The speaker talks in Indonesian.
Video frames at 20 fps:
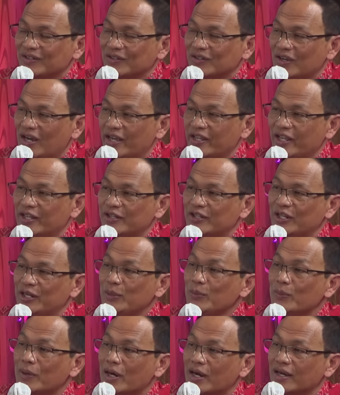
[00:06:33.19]
Ayat ini
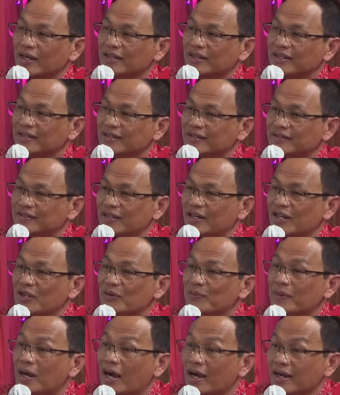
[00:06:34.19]
mah sering
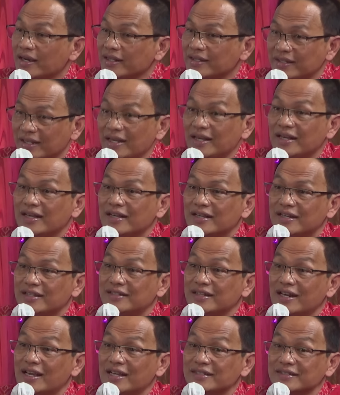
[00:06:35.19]
banget ya
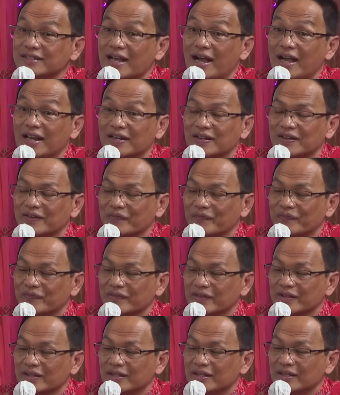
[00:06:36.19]
dijelaskan.
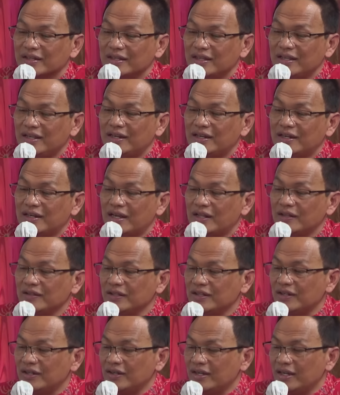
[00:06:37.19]

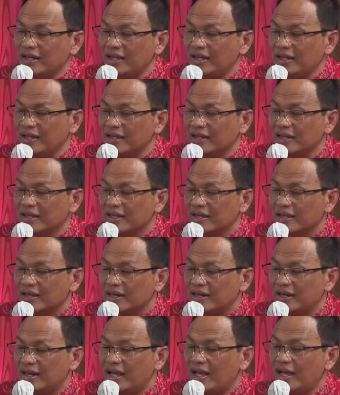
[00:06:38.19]
Innallaha
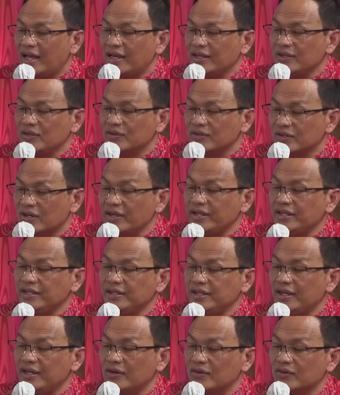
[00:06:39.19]
la
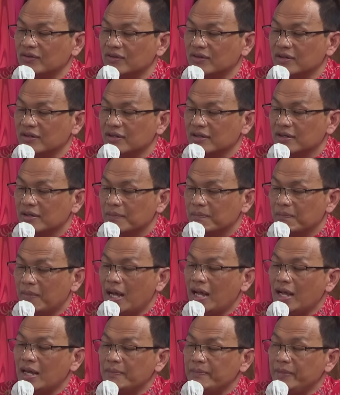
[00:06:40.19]
yughayyiru
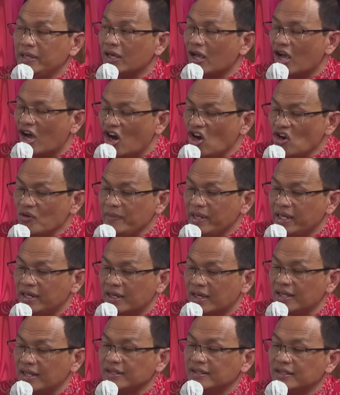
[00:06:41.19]
ma biqaumin
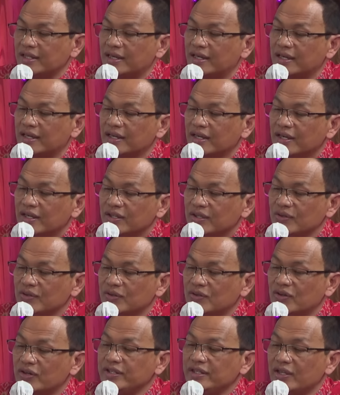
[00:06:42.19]
hatta
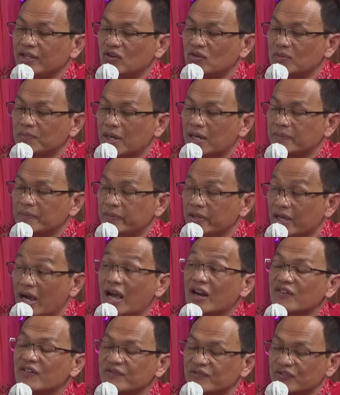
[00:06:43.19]
yughayyiru ma bi
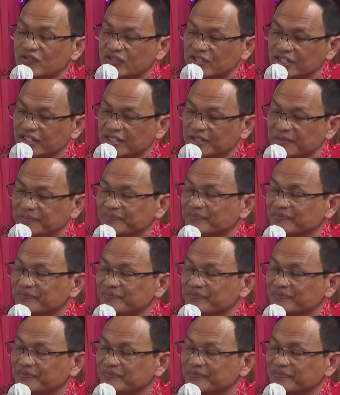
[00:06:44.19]
anfusihim.